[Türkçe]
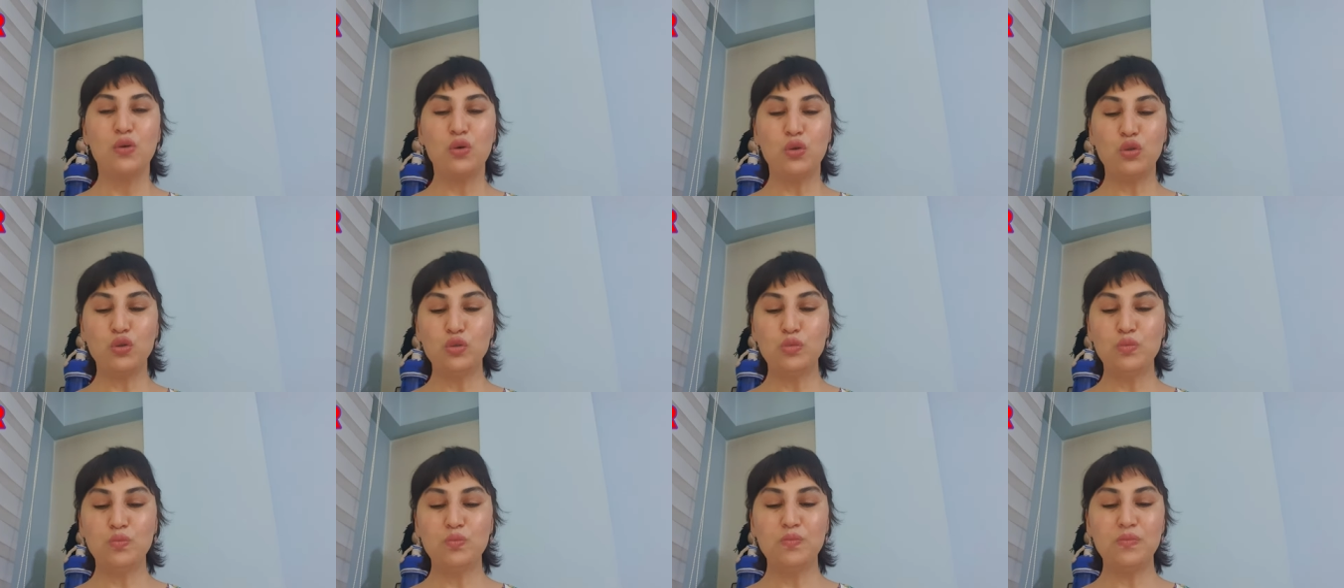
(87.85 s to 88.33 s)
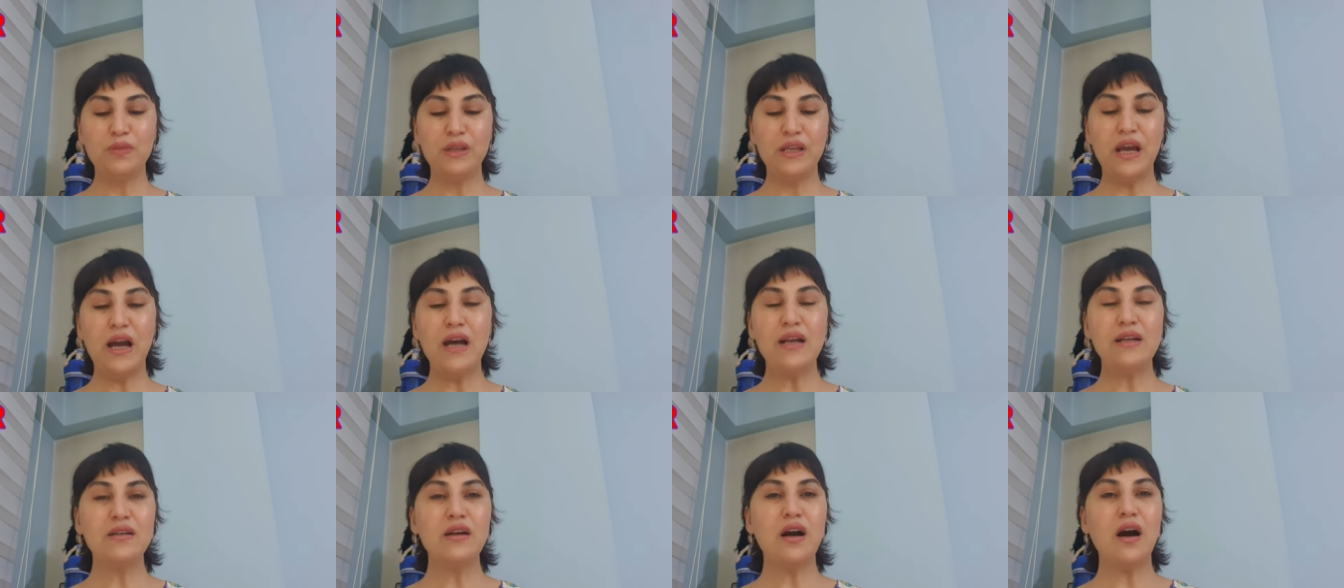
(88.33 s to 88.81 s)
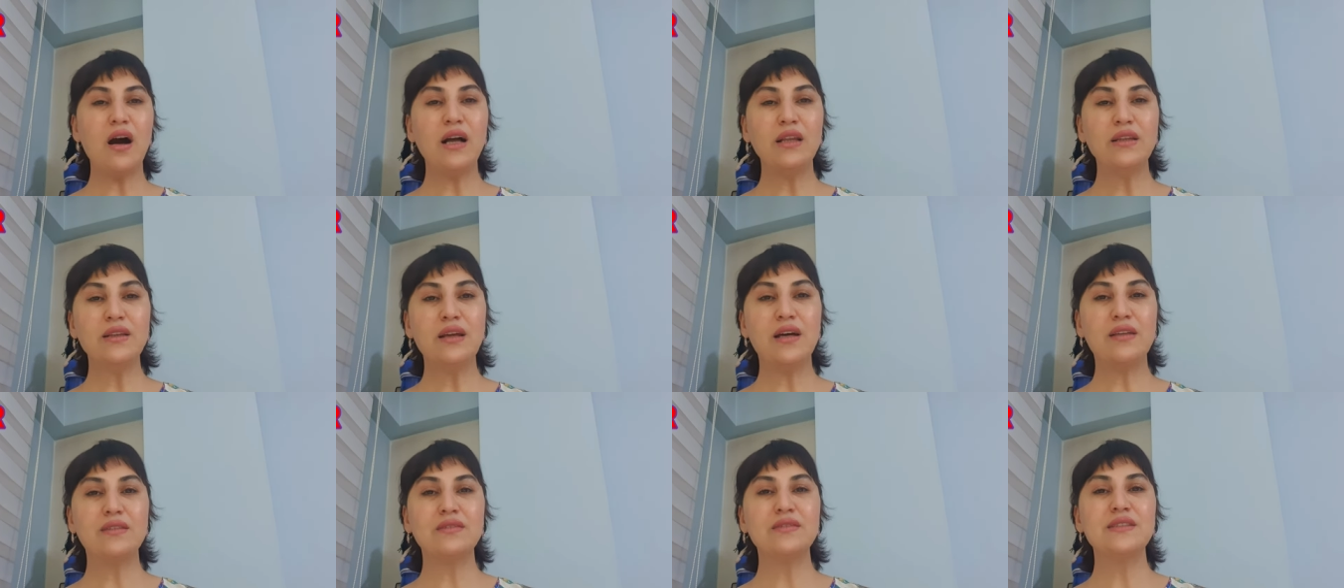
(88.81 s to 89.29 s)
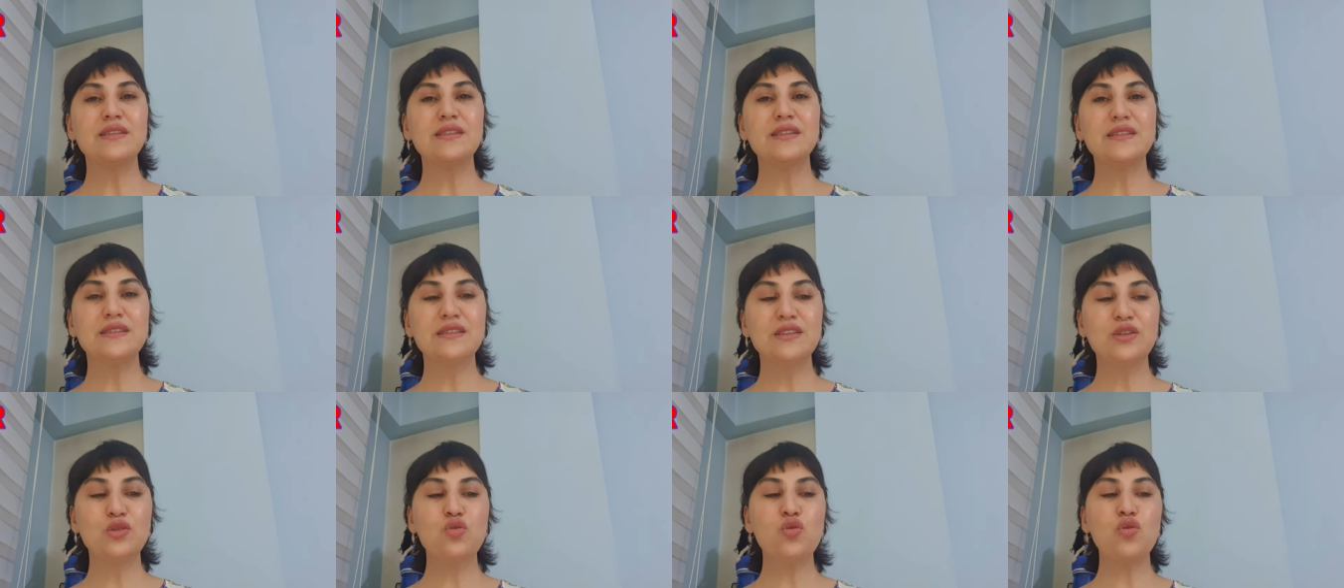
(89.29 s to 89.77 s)
konum yer alan
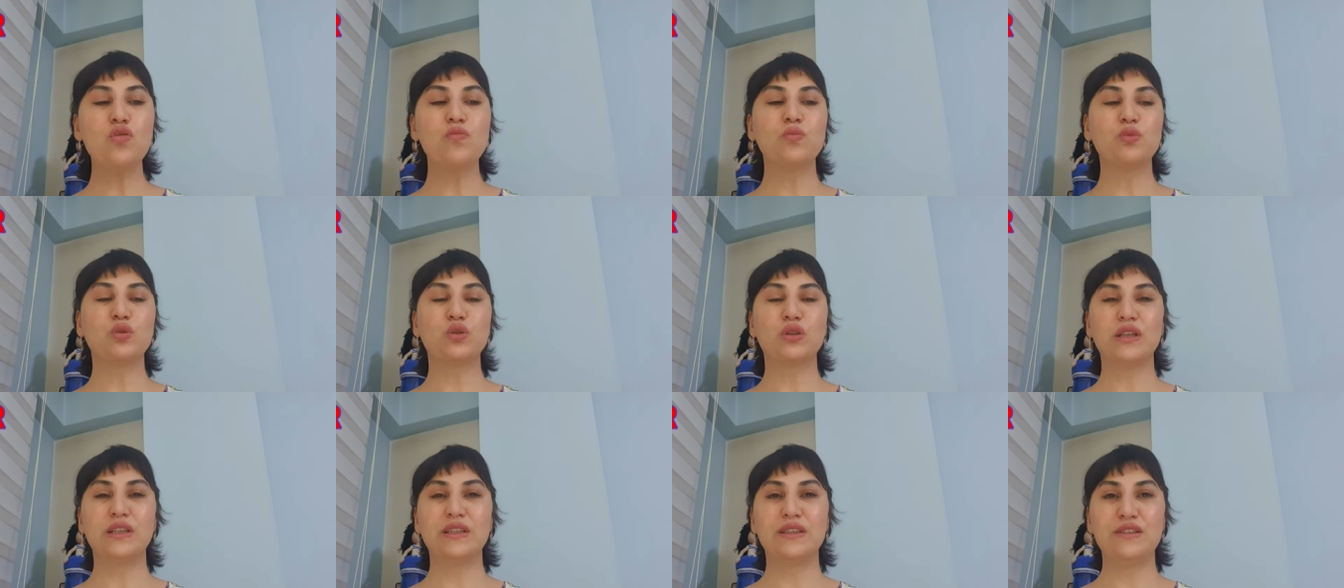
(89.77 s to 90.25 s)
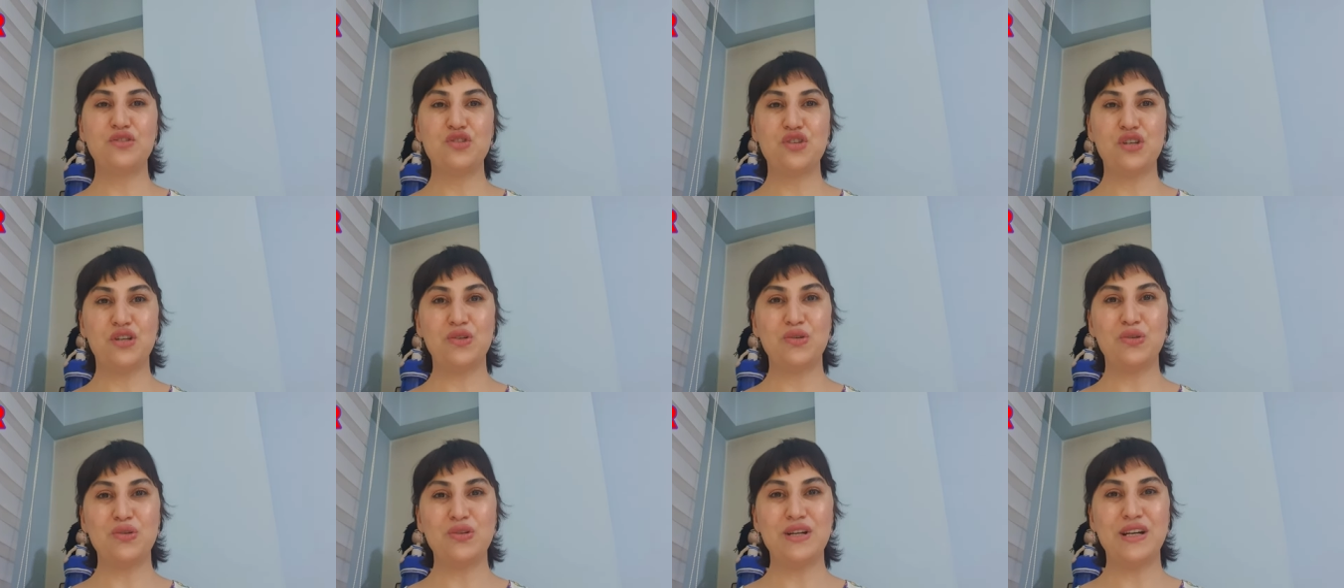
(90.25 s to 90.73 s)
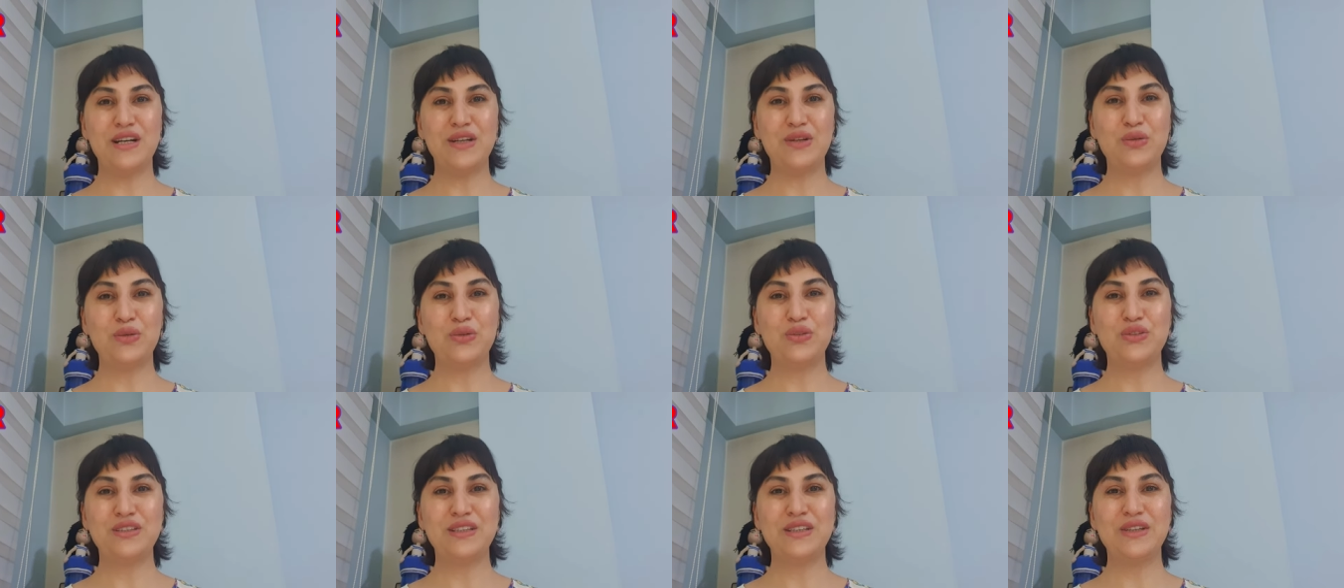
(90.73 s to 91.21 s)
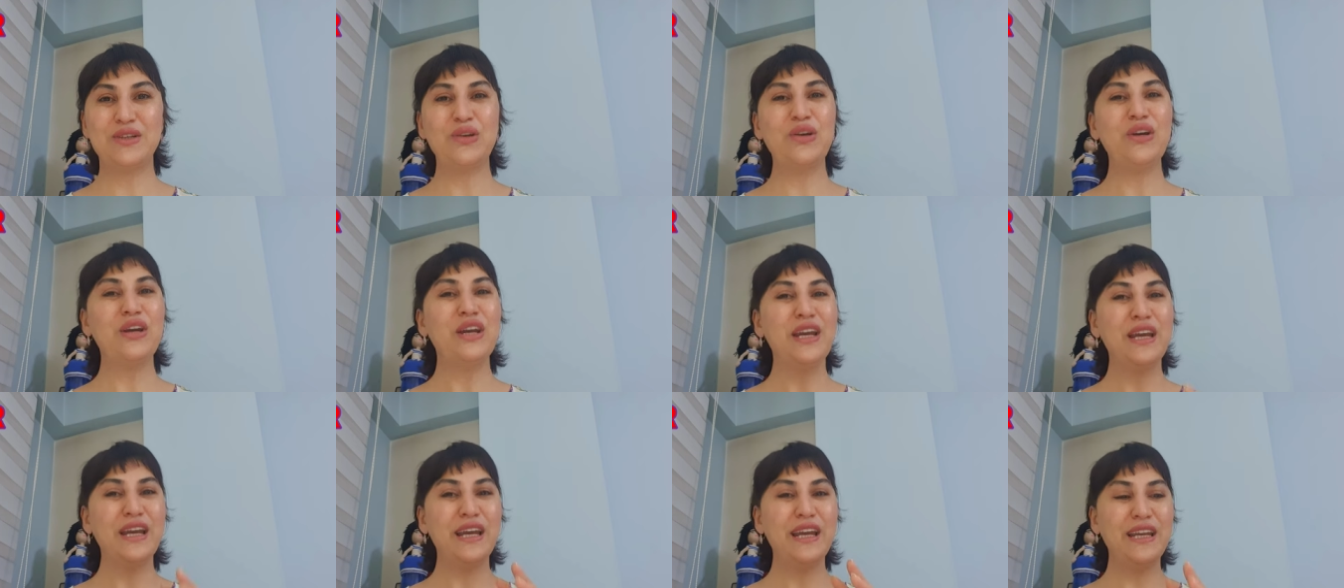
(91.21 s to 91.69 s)
sizi çok mutlu edecek olarak
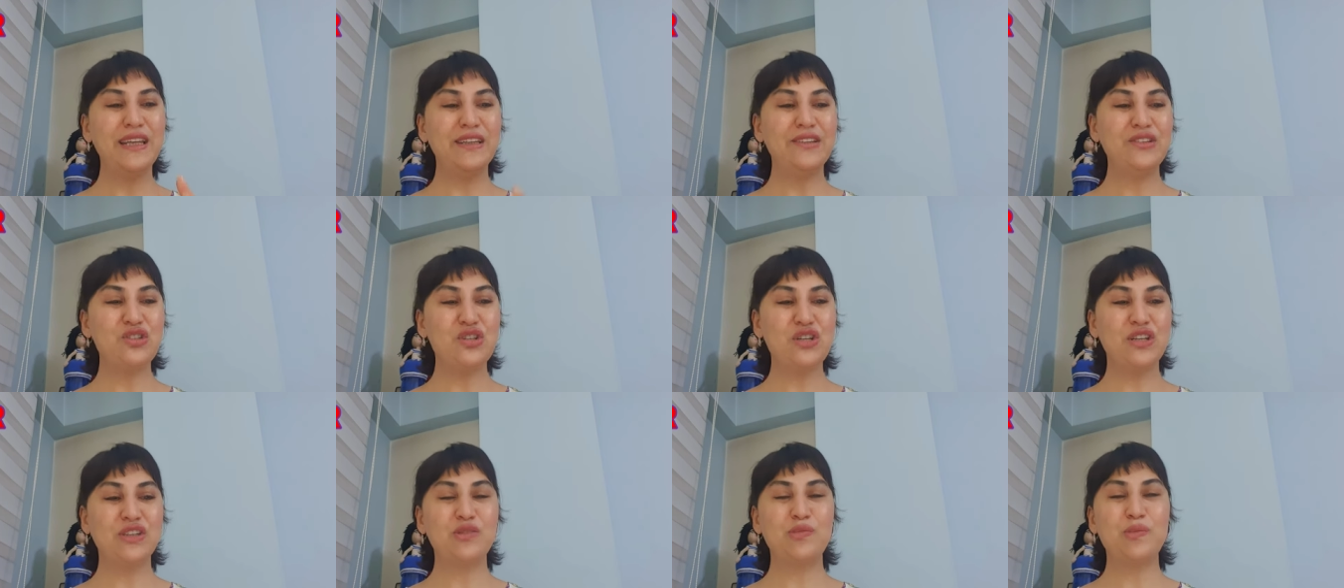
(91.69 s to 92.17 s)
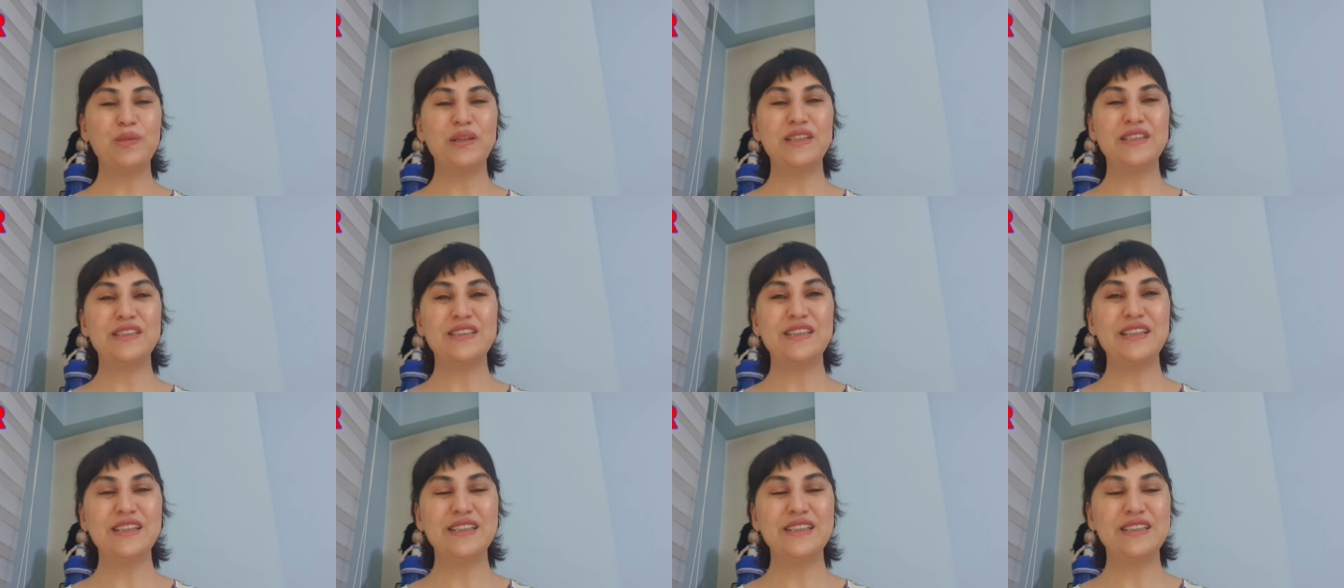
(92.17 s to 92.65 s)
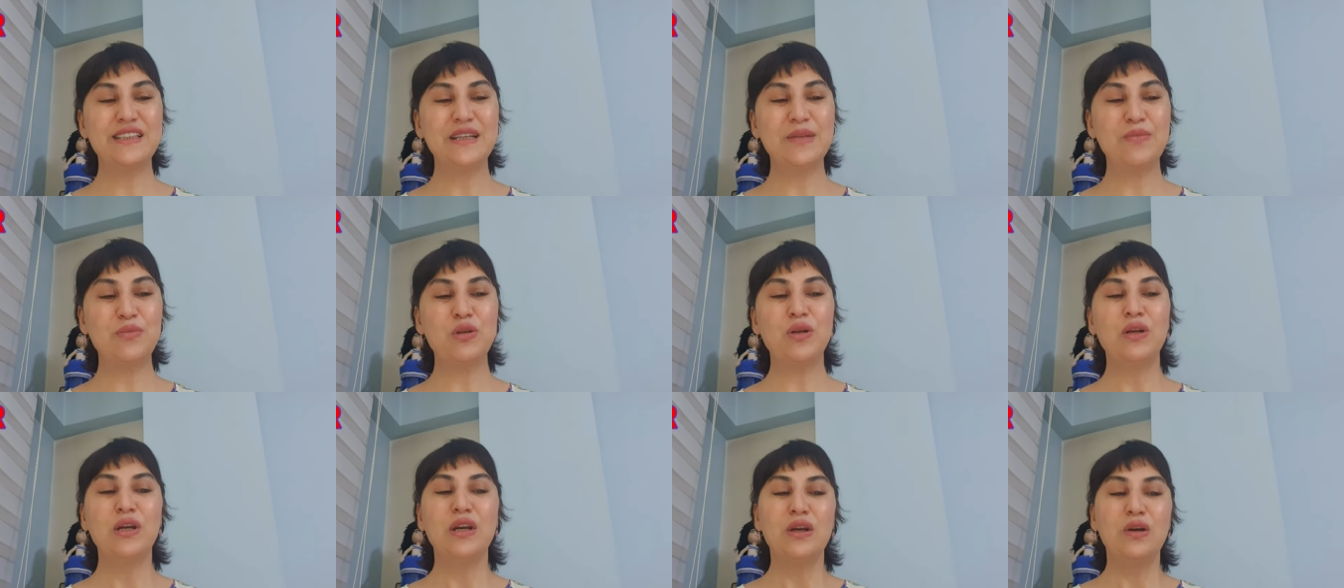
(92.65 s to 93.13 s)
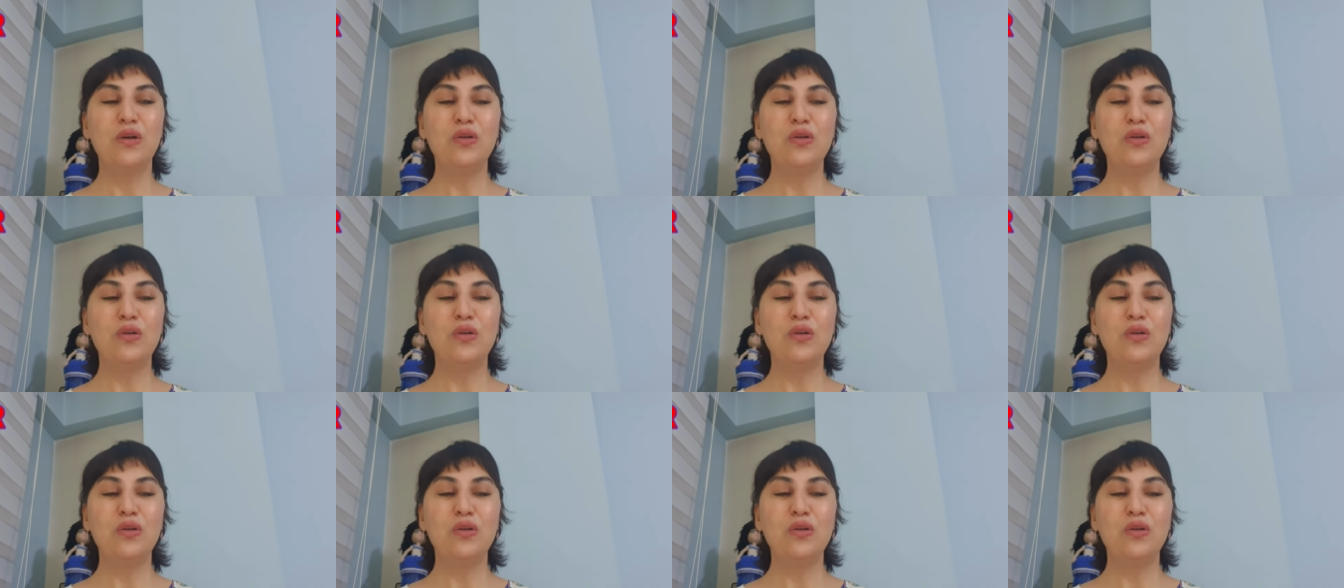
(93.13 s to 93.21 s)
gösteriyor. Endişe etmenizi istemiyor.